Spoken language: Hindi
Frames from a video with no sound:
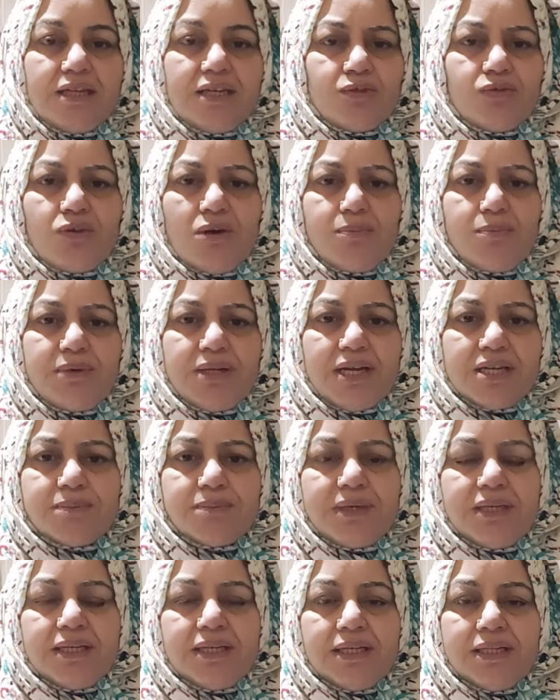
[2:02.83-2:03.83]
हैं तो वो अपने
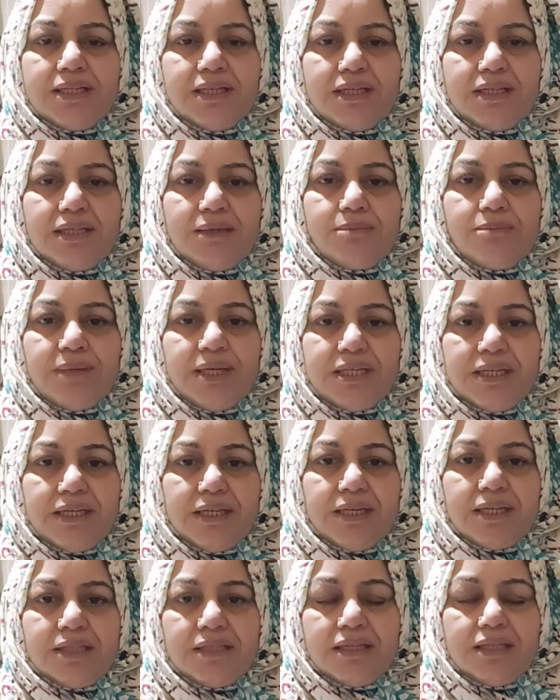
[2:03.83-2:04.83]
हस्बैंड का दे दें
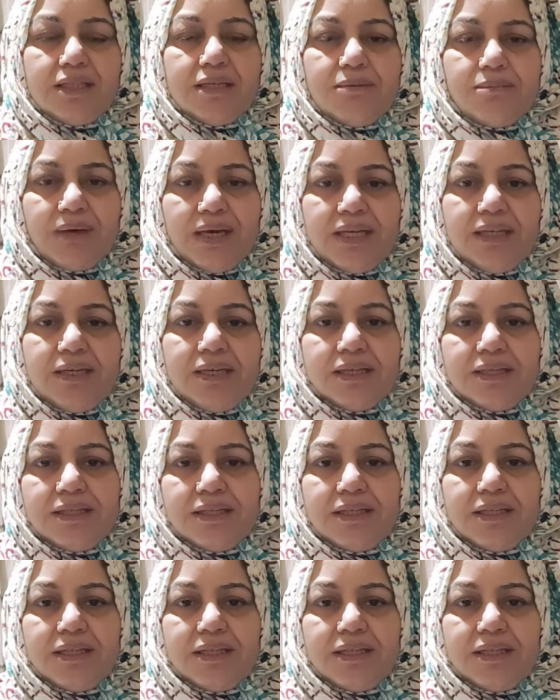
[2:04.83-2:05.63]
बेटे का दे दें भाई का